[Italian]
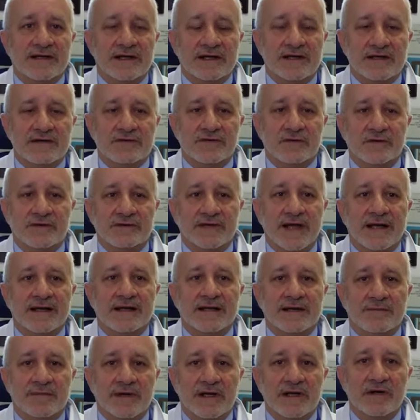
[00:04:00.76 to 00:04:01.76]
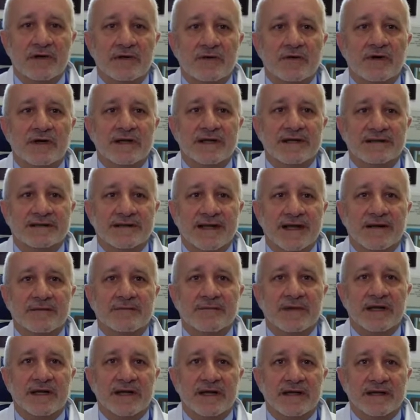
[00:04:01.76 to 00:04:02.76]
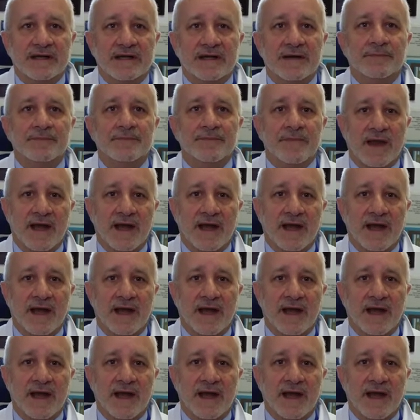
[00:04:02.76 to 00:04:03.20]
dei risultati migliori in termini di